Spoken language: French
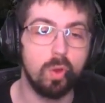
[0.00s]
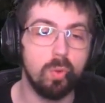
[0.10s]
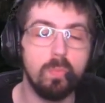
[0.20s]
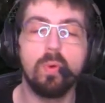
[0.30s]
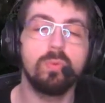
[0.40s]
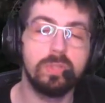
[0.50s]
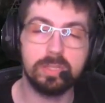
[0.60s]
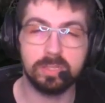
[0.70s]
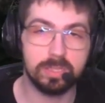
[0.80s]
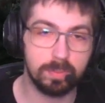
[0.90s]
le, monde
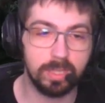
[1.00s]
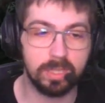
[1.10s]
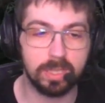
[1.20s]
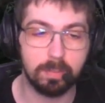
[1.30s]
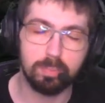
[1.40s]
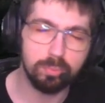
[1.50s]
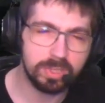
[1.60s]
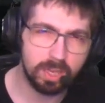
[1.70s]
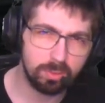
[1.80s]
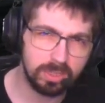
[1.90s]
des esprits qui est plus
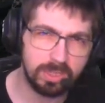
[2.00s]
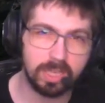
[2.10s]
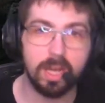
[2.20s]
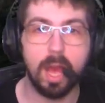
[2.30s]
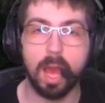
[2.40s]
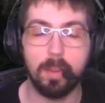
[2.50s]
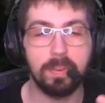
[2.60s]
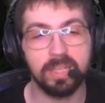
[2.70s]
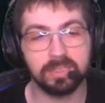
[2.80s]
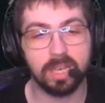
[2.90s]
chaotique, euh,
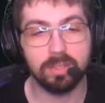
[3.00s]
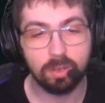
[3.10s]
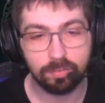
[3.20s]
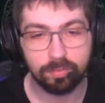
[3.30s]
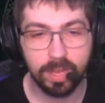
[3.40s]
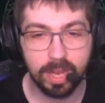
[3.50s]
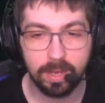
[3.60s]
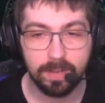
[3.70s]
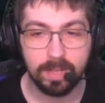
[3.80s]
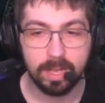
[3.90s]
presque un enfer,